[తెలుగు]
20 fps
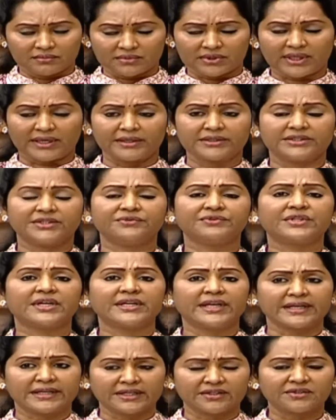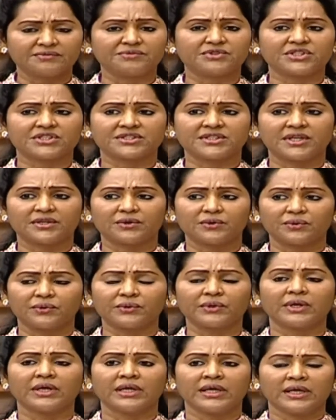తన జీవితాన్ని అంకితం చేసినట్లు
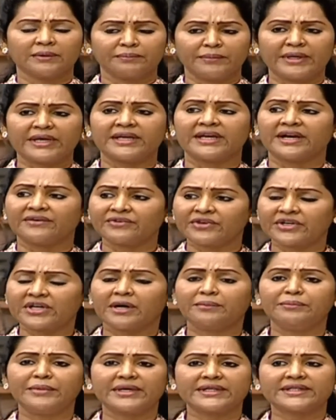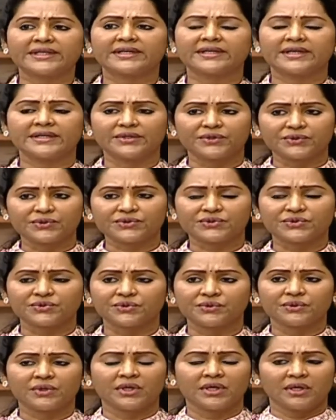మరి నవయుగ అంబేద్కర్గా ఈరోజు
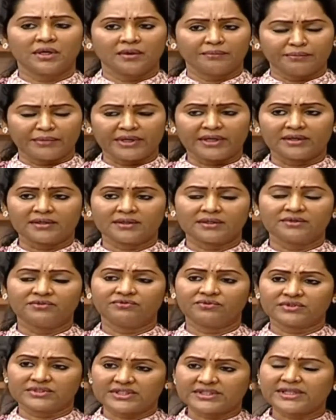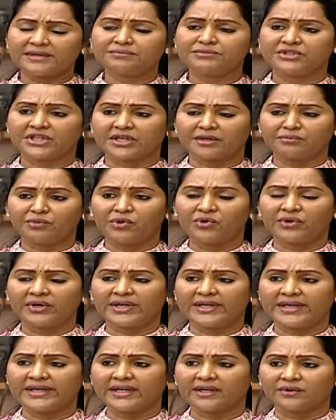మన సీఎం జగన్మోహన్
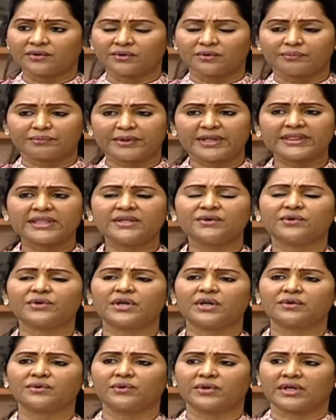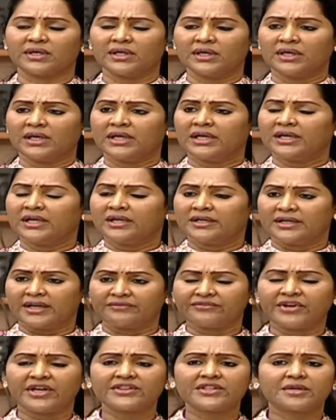రెడ్డి గారు ప్రతి ఒక్కళ్ళు కూడా
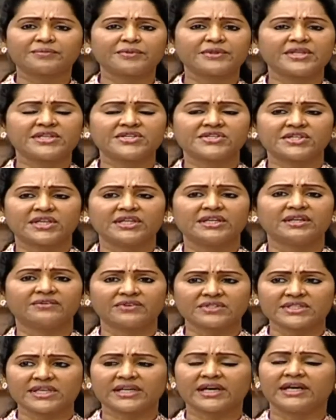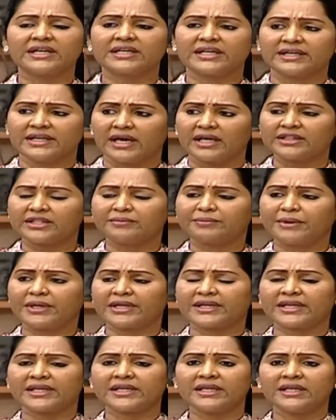నవ్యాంధ్రప్రదేశ్కి నవశకానికి నాంది
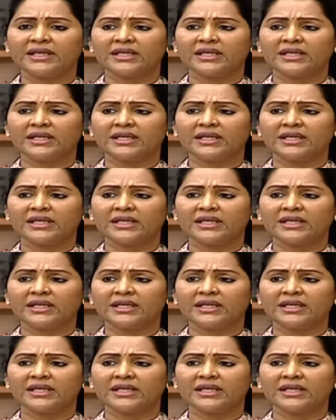పలికి